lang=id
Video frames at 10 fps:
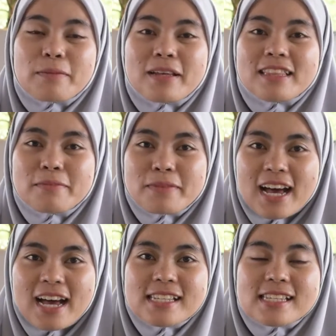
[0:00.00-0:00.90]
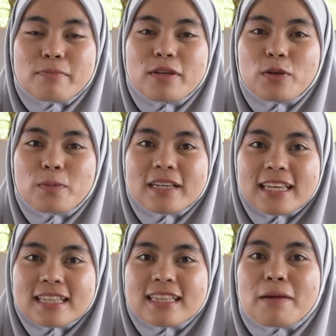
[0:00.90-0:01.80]
teman-teman, sebelum
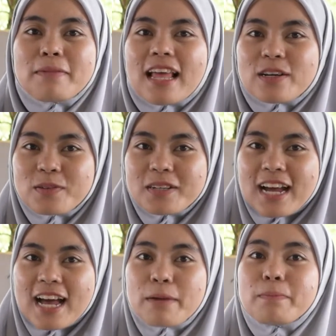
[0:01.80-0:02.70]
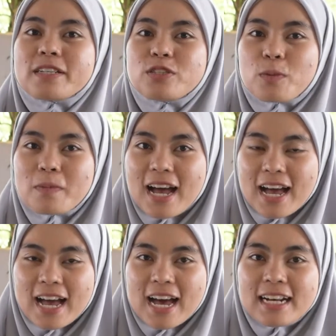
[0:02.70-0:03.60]
kita melakukan
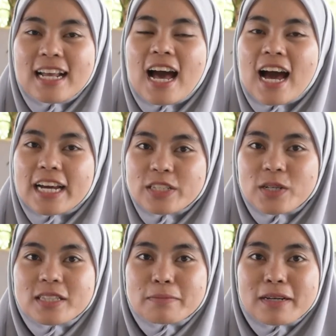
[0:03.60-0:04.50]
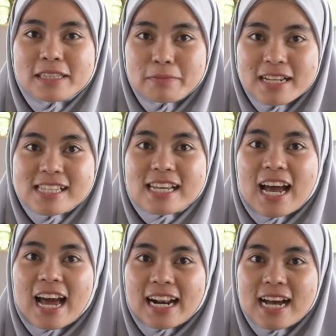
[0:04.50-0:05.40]
percobaan, ayo teman-teman
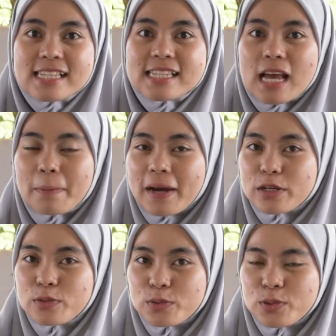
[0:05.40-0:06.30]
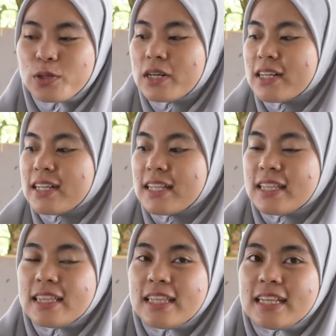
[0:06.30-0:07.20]
sekarang siapkan dulu
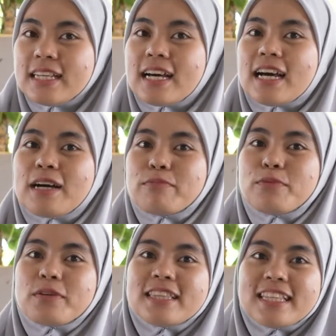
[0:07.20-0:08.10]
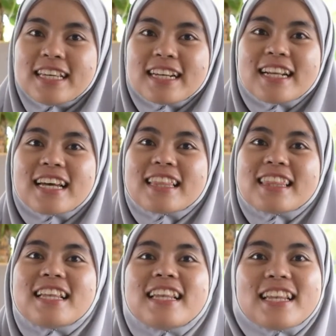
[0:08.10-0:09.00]
3 butir
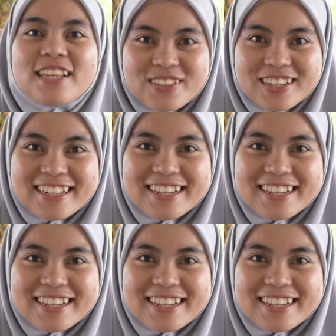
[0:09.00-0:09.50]
telur.